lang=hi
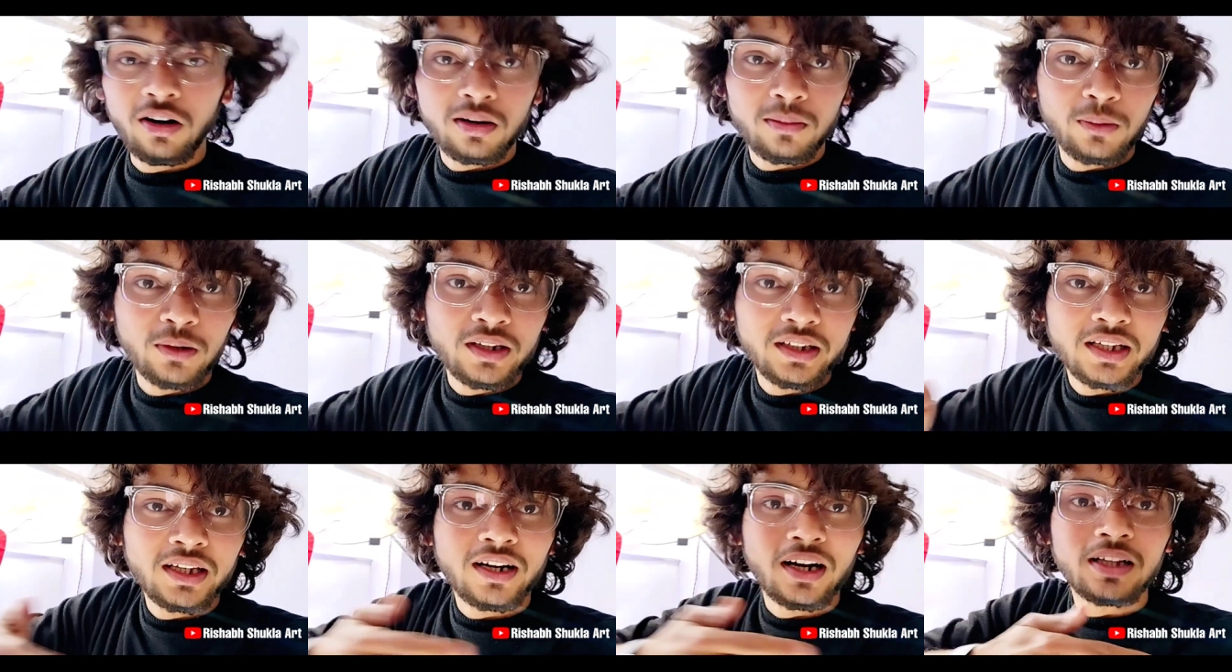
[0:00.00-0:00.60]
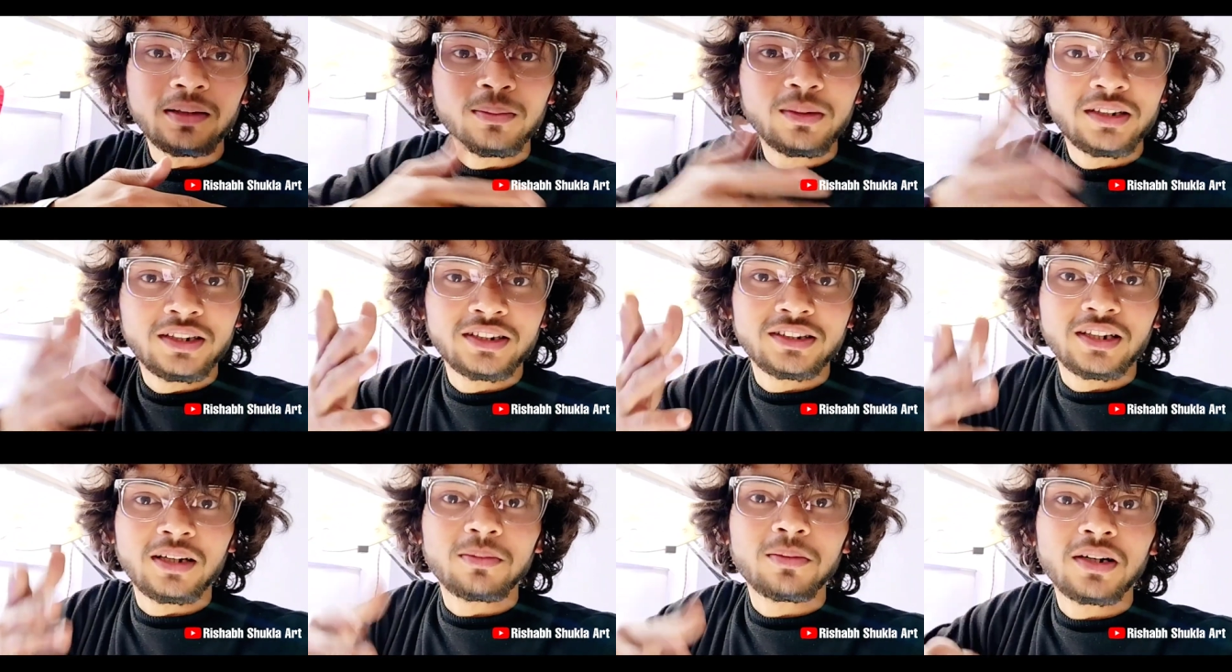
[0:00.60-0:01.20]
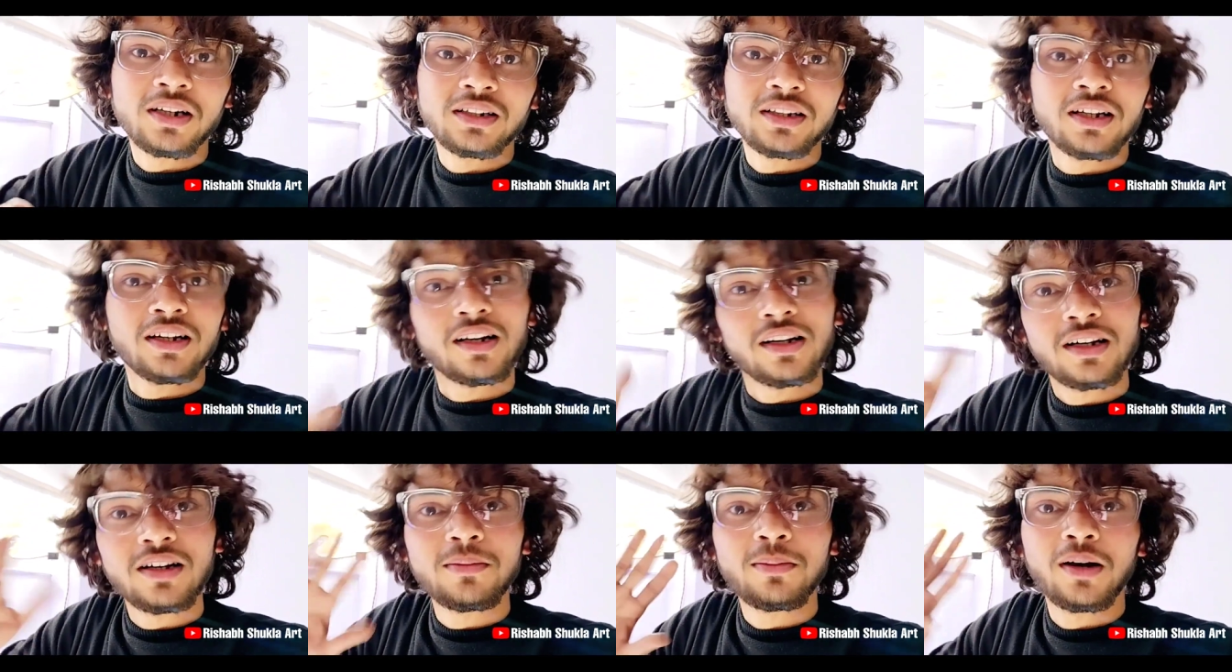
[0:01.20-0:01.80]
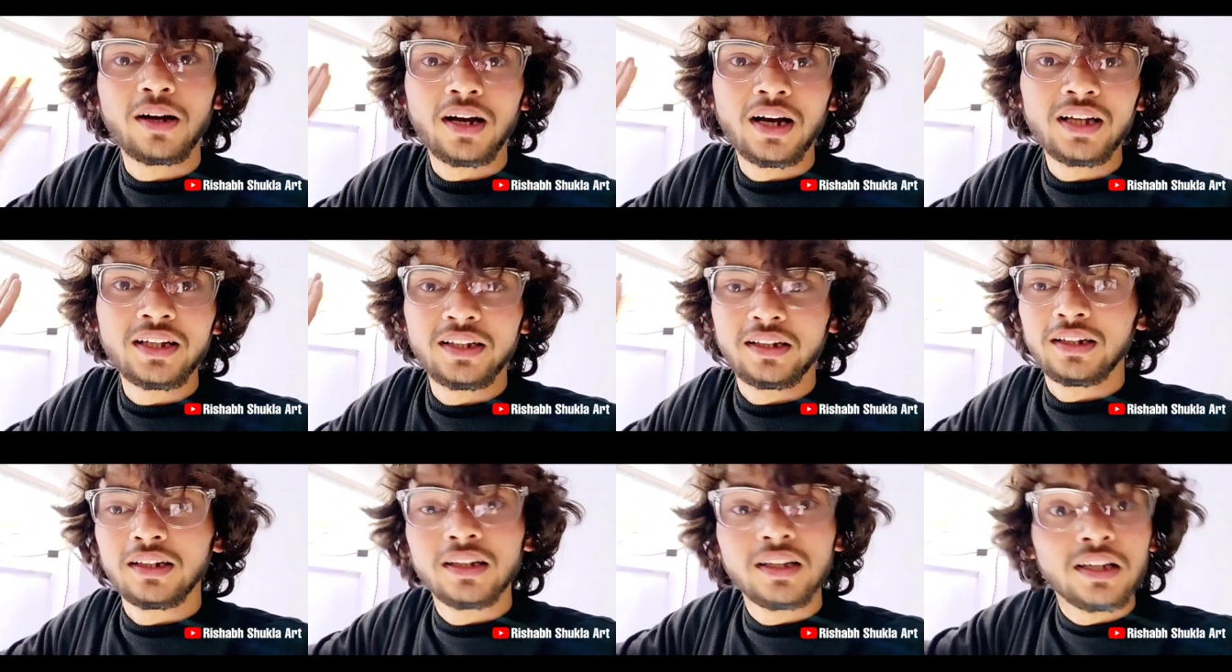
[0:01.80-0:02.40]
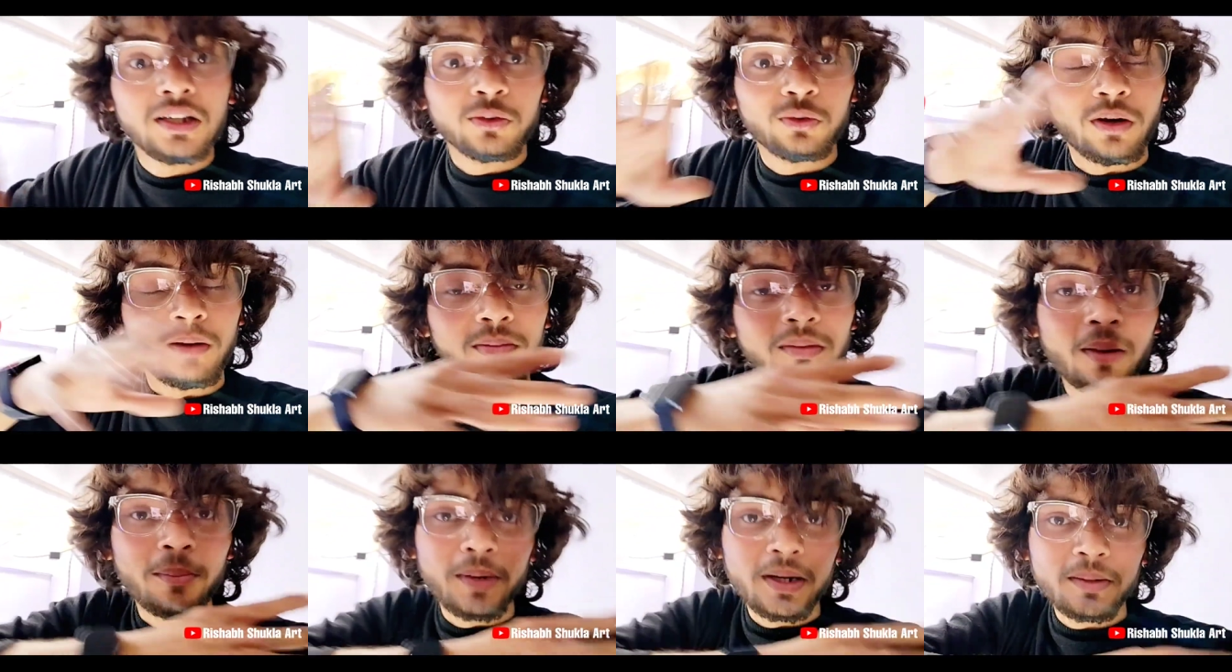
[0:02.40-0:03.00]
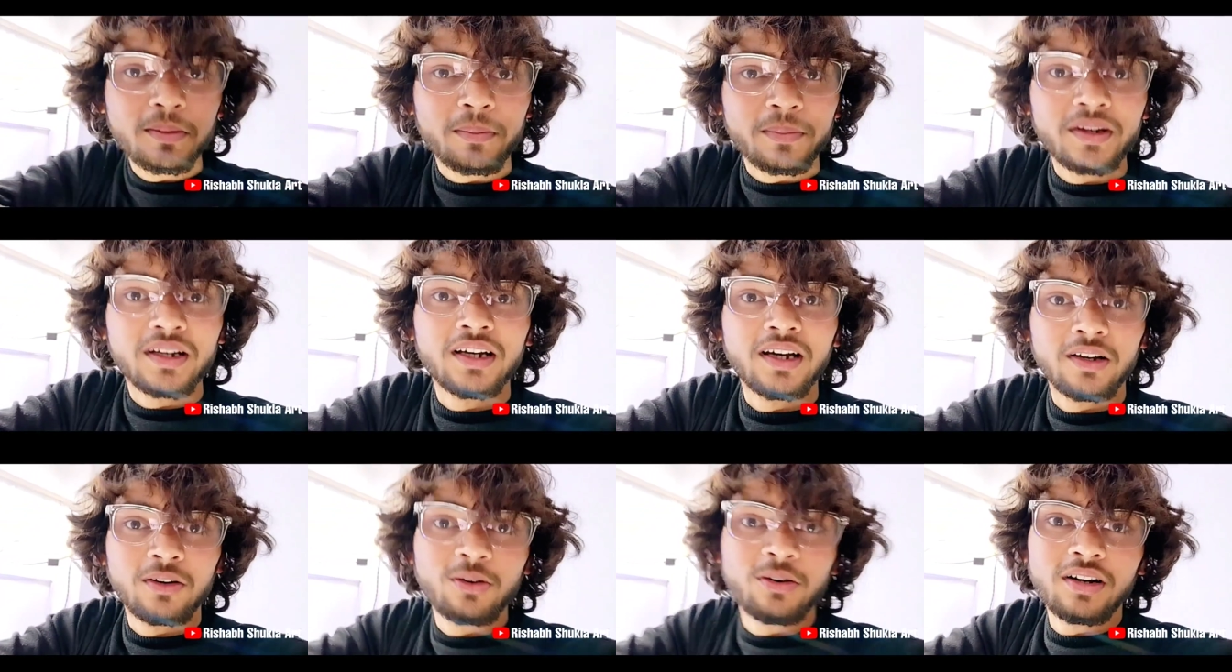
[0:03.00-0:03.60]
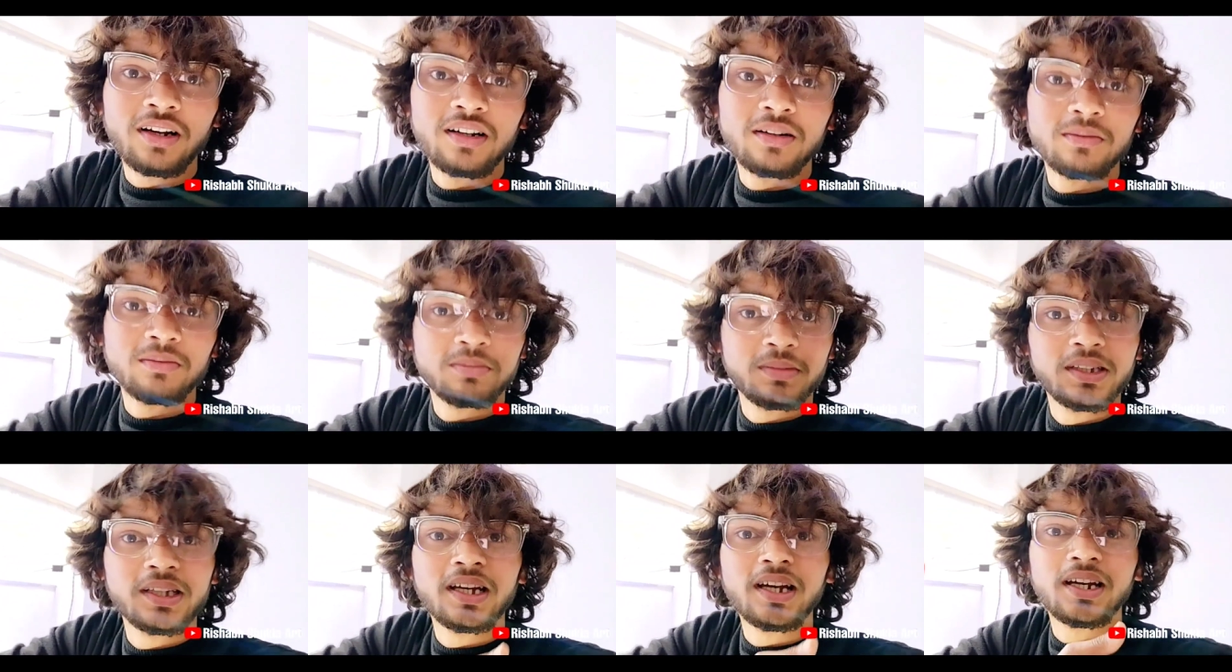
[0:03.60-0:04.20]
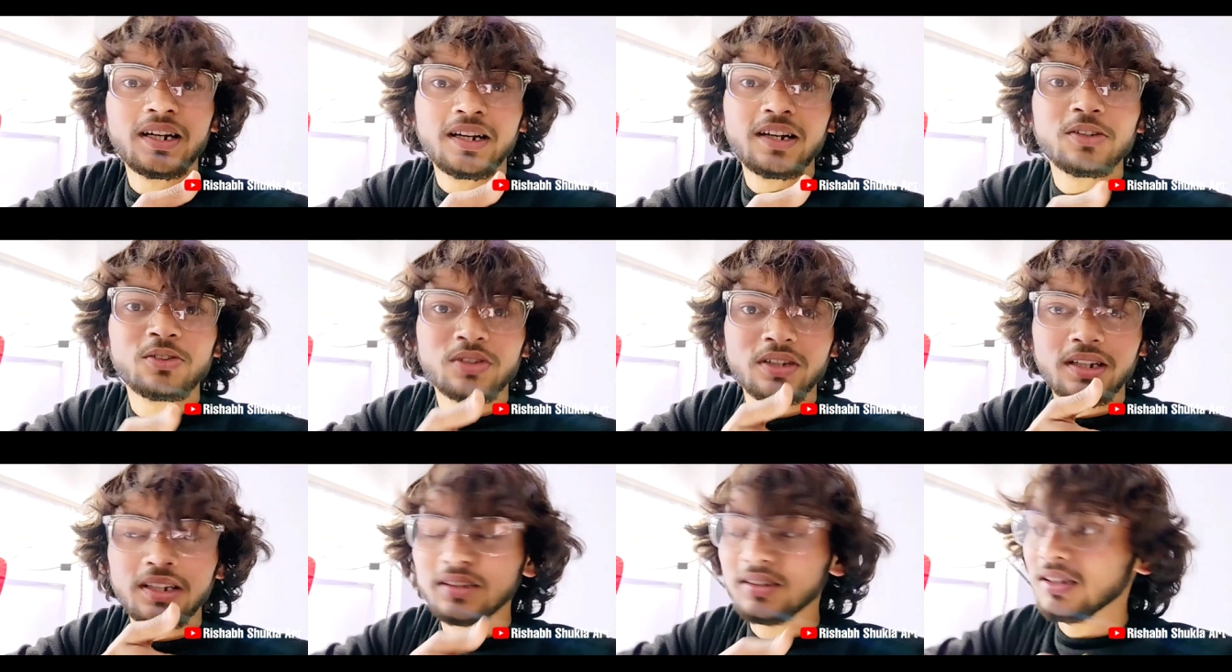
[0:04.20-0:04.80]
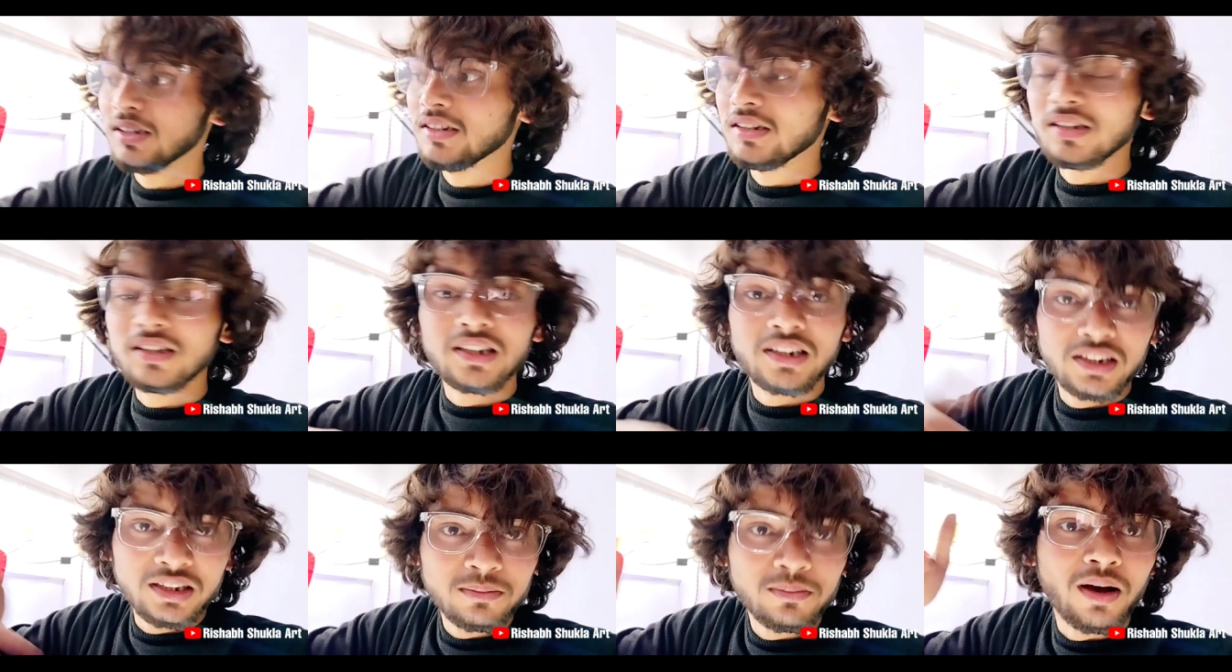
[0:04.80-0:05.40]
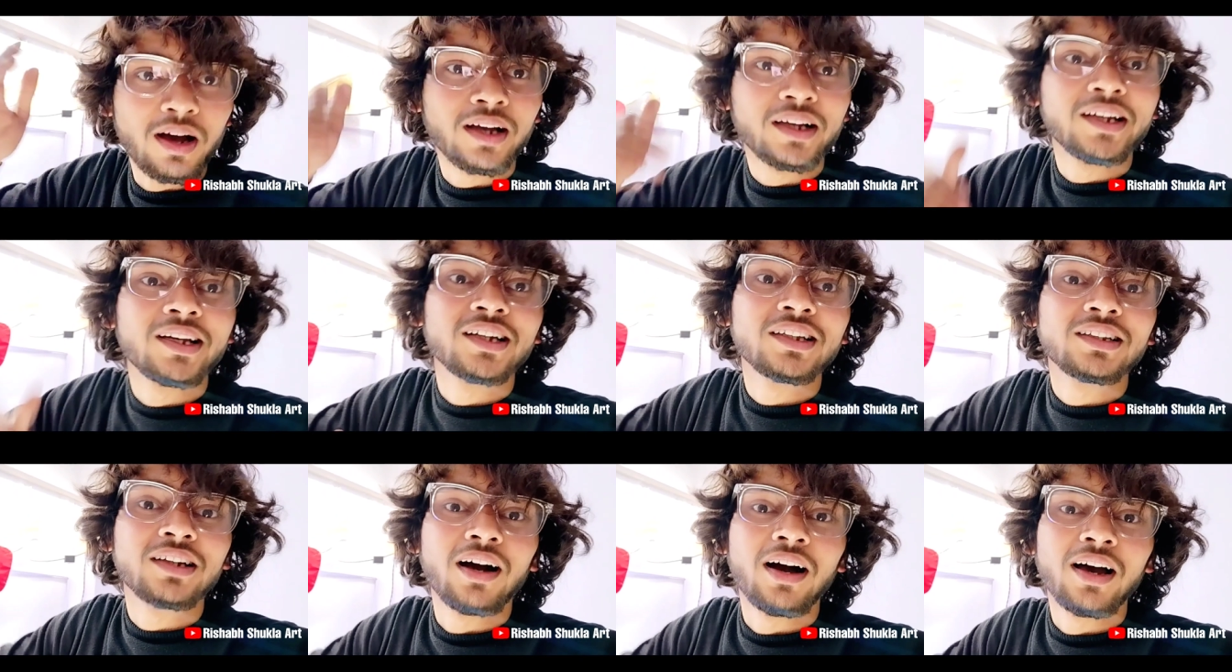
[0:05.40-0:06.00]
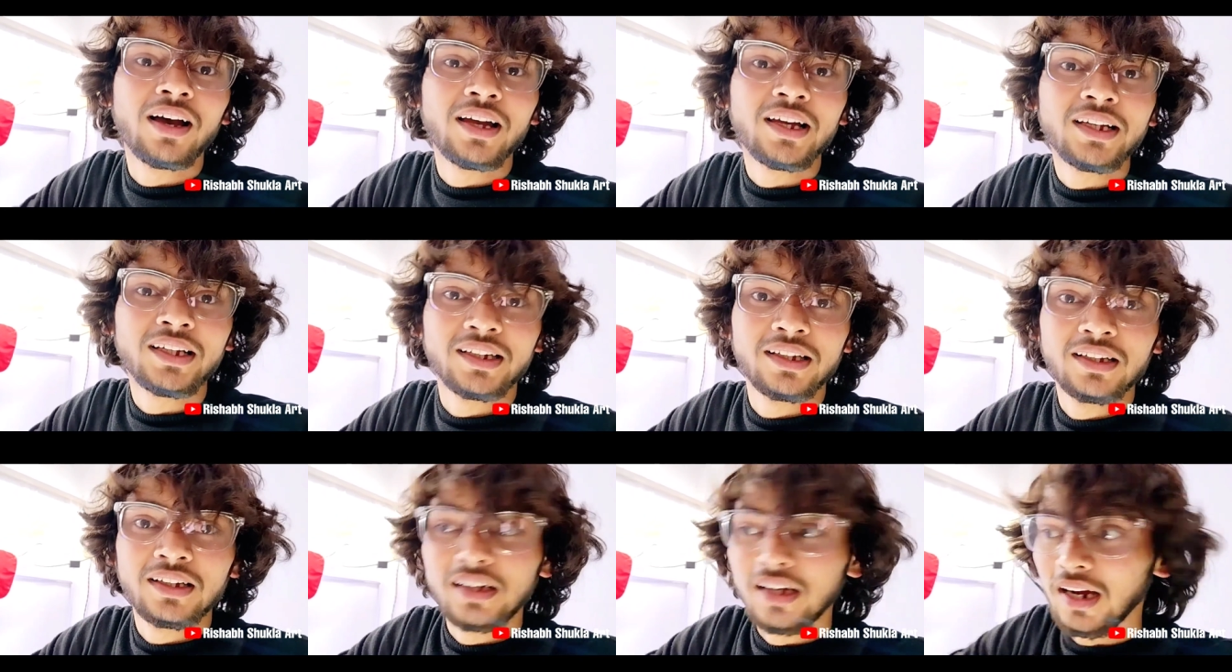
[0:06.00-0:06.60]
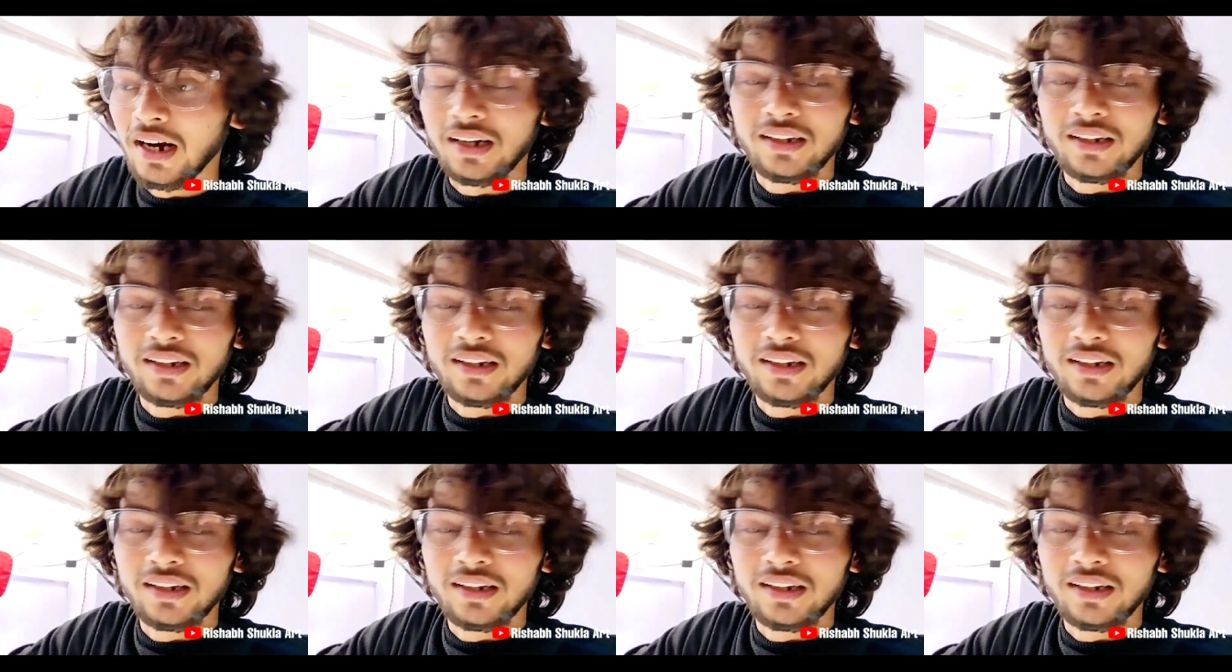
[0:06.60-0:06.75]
और बोलेंगे रात में डिस्टर्ब करता है लड़का भगा देंगे तो आप कमेंट में अपने घर और घर भैया एड्रेस अगर दे दीजिए कि नहीं भागेंगे तो कहाँ आएंगे